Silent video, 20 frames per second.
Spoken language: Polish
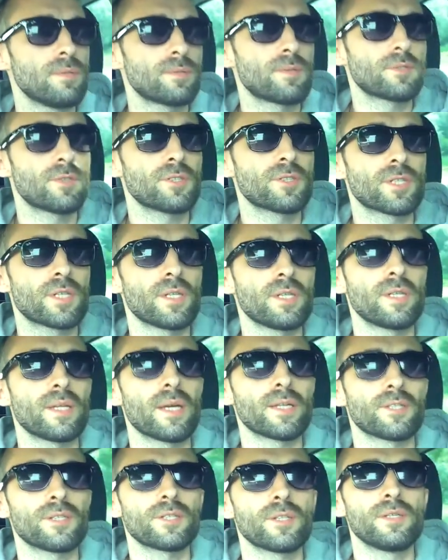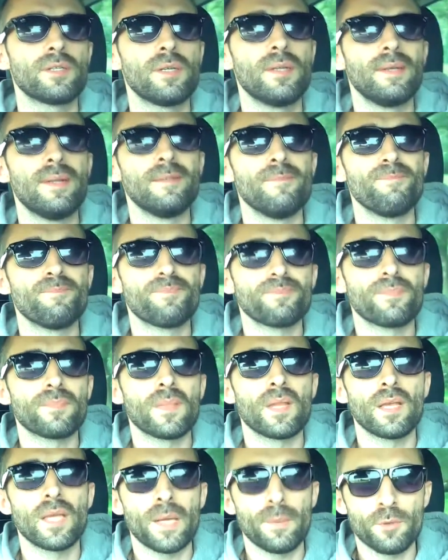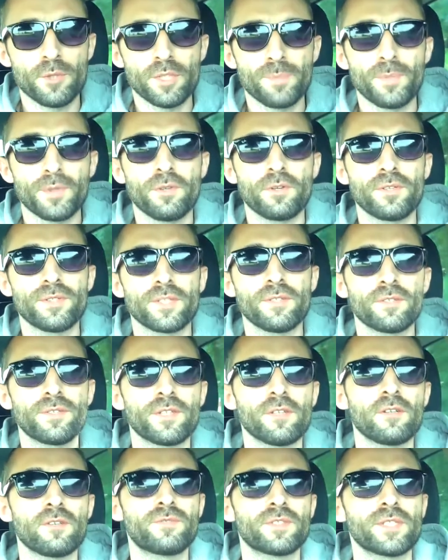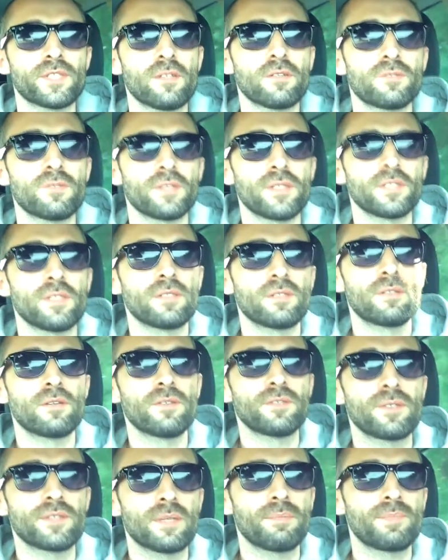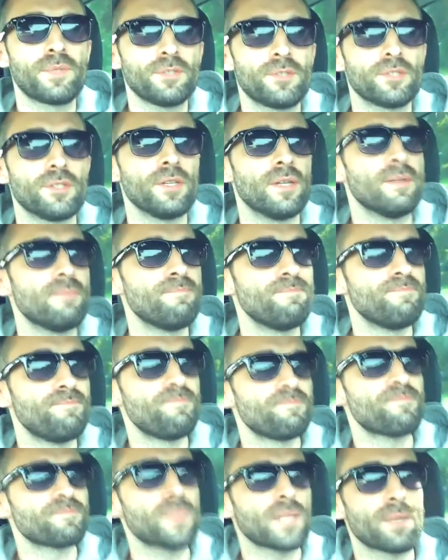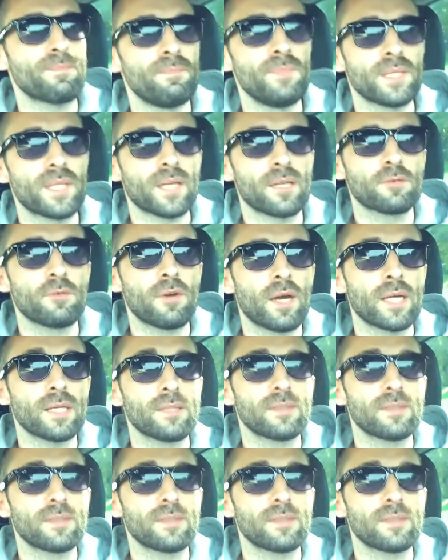troszeczkę inaczej. Ja może podchodzę do tego wszystkiego, słuchajcie, dość sceptycznie. Mnie tak, słucha,